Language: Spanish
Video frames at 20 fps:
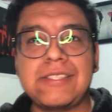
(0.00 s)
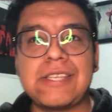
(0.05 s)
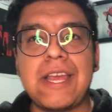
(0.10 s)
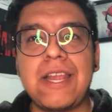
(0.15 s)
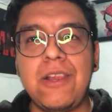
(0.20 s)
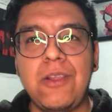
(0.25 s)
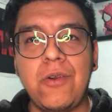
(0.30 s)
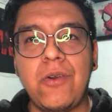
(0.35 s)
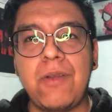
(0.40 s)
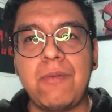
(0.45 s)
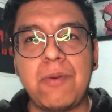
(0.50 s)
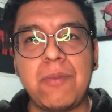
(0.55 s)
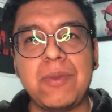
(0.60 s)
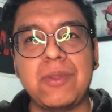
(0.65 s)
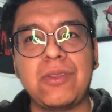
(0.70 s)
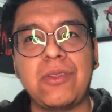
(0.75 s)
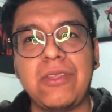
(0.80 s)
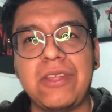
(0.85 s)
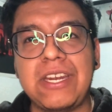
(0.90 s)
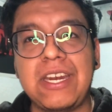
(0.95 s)
salió al
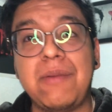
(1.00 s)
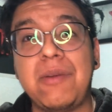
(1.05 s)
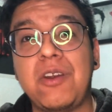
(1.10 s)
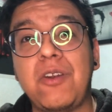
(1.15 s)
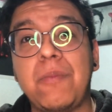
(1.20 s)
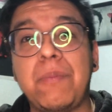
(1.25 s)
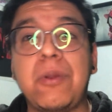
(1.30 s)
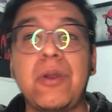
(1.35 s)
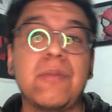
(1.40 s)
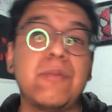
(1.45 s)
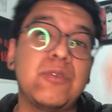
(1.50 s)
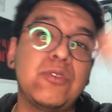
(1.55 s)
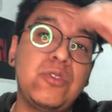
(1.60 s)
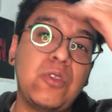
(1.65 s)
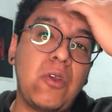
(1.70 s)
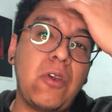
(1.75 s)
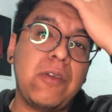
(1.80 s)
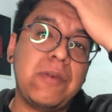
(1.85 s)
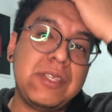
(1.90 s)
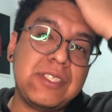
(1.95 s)
momento de grabarlo, pero pues
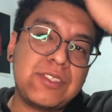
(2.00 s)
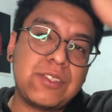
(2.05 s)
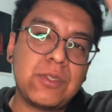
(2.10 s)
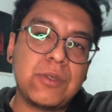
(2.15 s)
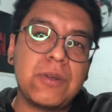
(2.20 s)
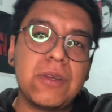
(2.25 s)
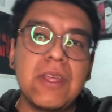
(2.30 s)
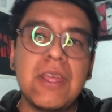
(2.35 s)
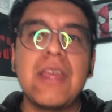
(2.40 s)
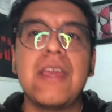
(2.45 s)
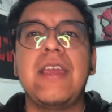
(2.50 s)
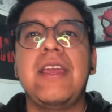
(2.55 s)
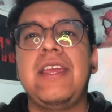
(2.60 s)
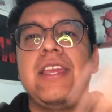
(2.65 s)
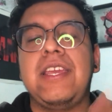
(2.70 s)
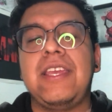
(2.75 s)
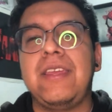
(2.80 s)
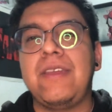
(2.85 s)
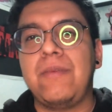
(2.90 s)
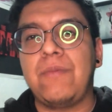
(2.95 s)
no lo he visto
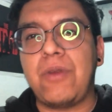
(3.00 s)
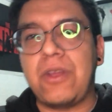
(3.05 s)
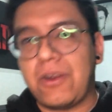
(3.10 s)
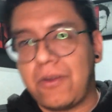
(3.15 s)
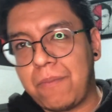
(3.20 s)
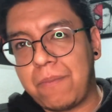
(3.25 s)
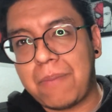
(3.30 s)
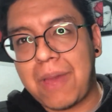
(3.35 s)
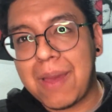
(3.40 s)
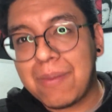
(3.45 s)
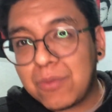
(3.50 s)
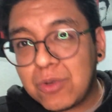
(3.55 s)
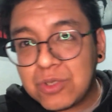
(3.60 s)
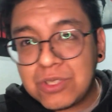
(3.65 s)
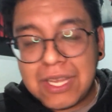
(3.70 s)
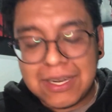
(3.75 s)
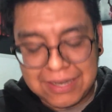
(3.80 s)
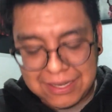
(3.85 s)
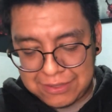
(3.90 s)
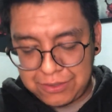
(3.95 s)
y bueno,
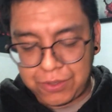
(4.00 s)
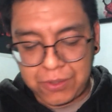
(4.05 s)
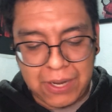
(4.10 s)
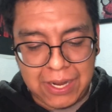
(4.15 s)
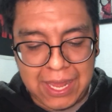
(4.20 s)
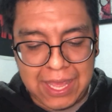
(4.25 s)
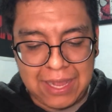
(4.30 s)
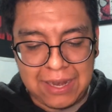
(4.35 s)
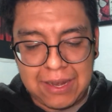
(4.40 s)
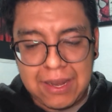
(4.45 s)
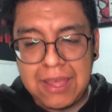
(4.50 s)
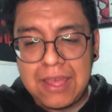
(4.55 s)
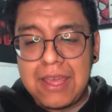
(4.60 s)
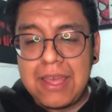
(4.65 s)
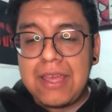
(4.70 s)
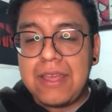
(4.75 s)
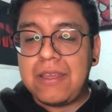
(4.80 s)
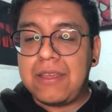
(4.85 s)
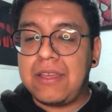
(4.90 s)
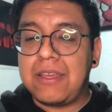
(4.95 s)
vamos a reaccionar a él.
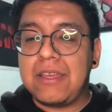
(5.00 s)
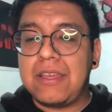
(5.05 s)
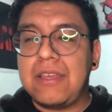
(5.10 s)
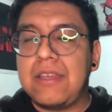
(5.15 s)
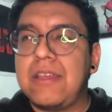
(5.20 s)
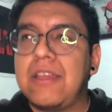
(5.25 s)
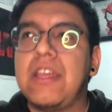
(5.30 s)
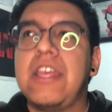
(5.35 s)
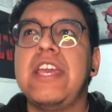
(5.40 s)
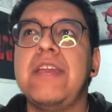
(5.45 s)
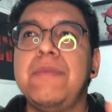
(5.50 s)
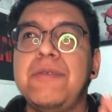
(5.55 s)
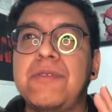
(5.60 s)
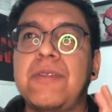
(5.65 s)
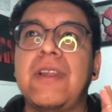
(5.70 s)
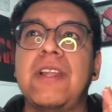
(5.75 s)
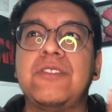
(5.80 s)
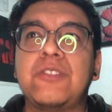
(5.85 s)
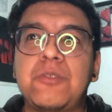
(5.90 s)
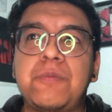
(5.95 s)
Eh, he
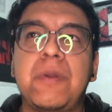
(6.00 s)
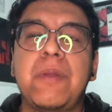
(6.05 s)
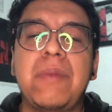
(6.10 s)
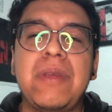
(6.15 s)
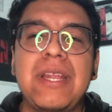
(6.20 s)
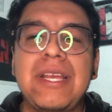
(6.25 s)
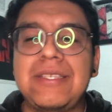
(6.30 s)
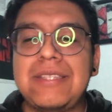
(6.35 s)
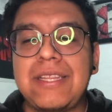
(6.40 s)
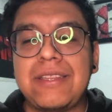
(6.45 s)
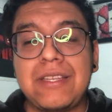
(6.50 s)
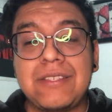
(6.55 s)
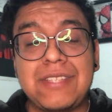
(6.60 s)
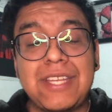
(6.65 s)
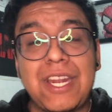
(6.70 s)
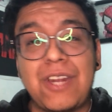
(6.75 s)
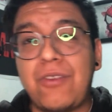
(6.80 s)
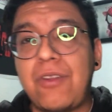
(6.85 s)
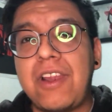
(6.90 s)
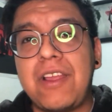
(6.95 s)
visto las dos primeras, la
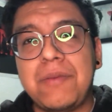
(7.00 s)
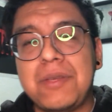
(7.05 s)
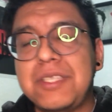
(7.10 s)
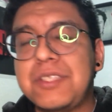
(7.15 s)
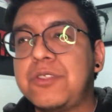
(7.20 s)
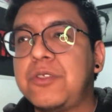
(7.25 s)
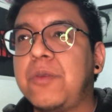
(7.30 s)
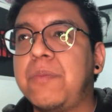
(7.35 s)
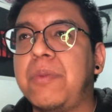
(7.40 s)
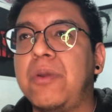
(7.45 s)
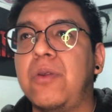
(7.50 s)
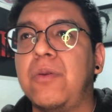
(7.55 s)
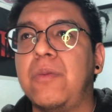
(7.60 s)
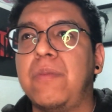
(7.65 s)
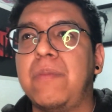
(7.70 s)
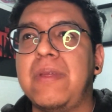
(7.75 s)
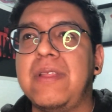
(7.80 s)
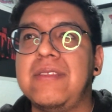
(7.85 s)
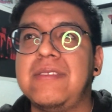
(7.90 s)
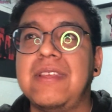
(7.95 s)
tercera no la he visto, pero
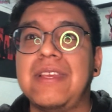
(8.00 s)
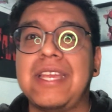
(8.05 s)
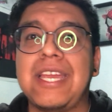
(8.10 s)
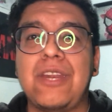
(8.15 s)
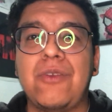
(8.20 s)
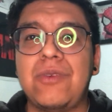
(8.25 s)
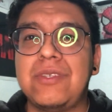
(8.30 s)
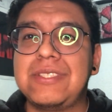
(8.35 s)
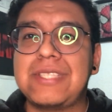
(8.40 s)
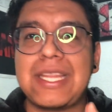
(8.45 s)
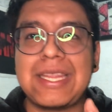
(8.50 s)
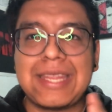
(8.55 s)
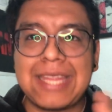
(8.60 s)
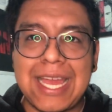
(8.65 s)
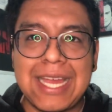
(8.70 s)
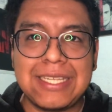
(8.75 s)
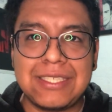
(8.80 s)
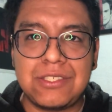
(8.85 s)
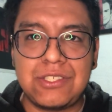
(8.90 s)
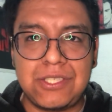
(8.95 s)
me dicen que no está
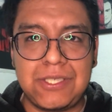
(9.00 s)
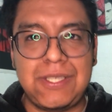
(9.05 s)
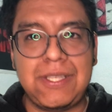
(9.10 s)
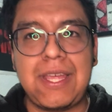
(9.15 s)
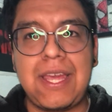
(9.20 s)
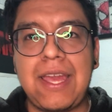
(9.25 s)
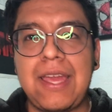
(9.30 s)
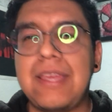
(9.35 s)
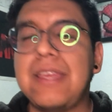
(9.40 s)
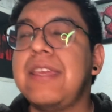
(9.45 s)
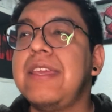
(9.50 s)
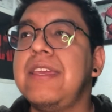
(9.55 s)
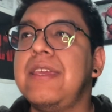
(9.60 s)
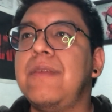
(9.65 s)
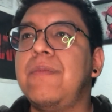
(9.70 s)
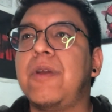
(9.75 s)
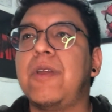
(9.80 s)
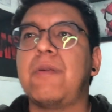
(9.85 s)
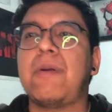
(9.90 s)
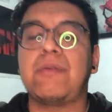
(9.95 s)
tan chida
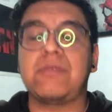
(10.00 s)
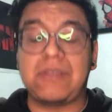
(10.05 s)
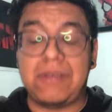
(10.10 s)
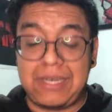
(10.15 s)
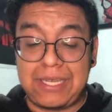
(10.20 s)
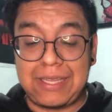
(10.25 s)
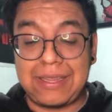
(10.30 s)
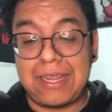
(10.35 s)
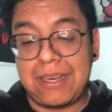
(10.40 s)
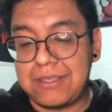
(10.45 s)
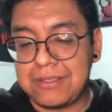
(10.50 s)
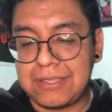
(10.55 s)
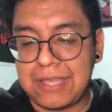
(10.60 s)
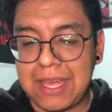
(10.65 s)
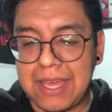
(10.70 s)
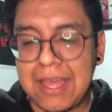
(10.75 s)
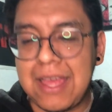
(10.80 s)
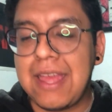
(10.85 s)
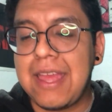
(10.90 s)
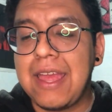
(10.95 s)
y bueno, vamos a ver qué tal
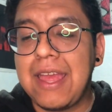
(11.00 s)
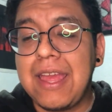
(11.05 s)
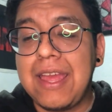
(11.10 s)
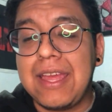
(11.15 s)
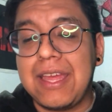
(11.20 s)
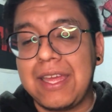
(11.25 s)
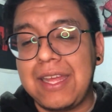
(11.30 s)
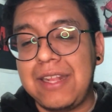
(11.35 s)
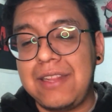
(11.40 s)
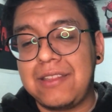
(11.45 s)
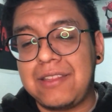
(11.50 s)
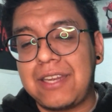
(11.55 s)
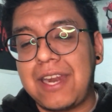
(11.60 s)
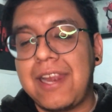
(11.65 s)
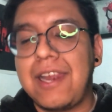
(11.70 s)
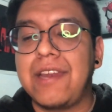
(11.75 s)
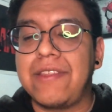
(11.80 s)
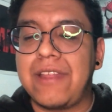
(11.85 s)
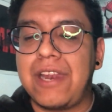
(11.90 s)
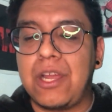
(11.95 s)
está el
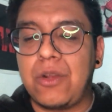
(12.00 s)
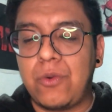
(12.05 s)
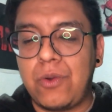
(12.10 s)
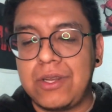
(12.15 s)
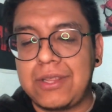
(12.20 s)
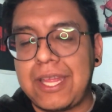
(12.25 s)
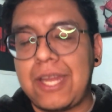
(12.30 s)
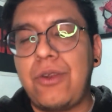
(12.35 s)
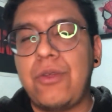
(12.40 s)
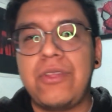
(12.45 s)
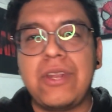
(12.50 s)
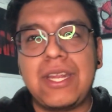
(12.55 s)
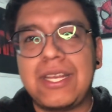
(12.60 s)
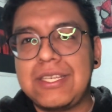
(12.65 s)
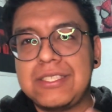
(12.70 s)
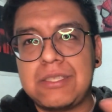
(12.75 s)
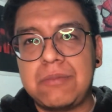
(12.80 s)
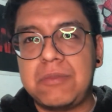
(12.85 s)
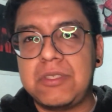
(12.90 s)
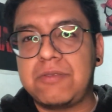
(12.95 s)
tráiler de la cuarta. No diré
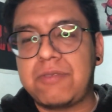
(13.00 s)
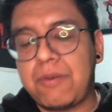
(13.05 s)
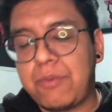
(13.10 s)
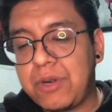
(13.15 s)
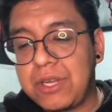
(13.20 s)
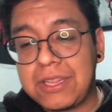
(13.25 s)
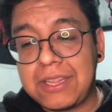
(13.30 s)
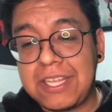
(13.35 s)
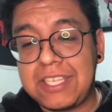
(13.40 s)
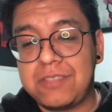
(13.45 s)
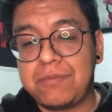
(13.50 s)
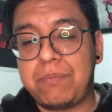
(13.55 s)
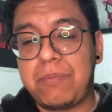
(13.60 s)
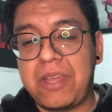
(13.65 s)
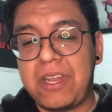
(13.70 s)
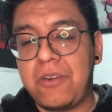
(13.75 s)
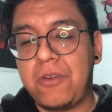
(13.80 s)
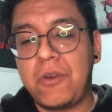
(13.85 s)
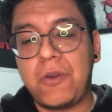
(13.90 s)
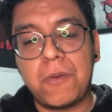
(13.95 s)
que es de mis favoritas,
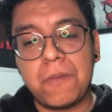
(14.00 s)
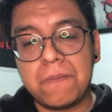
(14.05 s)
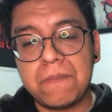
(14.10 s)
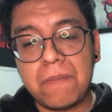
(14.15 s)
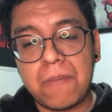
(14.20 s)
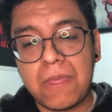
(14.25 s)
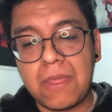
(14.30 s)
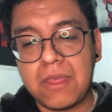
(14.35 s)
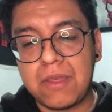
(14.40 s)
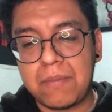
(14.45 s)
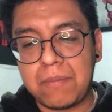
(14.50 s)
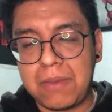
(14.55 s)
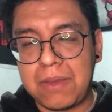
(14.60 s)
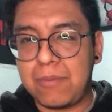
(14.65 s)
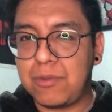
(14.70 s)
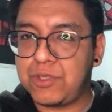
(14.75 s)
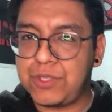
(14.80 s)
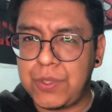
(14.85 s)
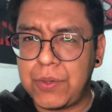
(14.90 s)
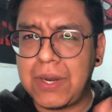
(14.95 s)
pero me
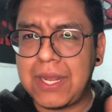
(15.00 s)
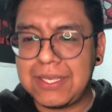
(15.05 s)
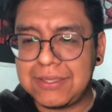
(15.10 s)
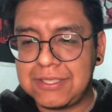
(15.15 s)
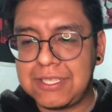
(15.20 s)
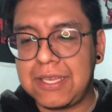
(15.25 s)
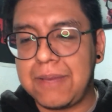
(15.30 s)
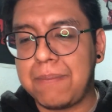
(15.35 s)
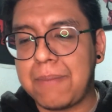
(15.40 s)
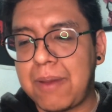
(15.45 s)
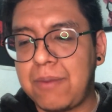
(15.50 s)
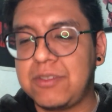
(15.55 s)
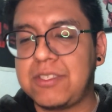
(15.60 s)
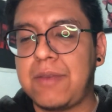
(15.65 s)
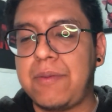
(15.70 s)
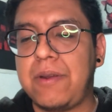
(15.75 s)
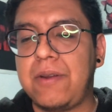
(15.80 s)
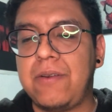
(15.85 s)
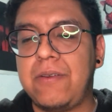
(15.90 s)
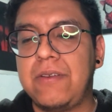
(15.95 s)
emociona, sí, vamos
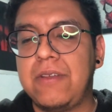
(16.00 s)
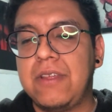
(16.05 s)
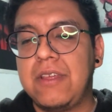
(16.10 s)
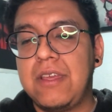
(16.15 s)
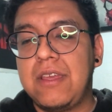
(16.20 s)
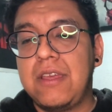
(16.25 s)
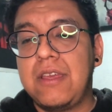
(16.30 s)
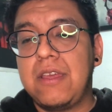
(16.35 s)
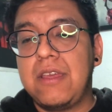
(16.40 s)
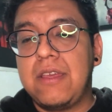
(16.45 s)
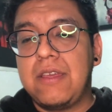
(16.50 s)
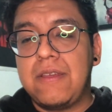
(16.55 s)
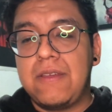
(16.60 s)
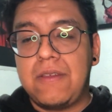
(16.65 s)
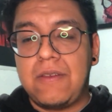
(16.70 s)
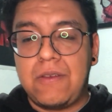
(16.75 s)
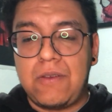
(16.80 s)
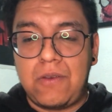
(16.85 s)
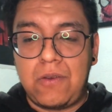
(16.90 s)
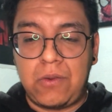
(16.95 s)
a verlo.
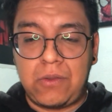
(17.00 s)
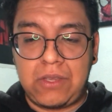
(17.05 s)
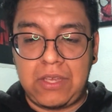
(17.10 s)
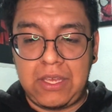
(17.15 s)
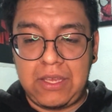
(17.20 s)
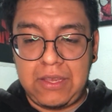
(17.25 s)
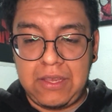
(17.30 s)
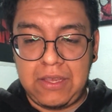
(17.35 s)
Ok.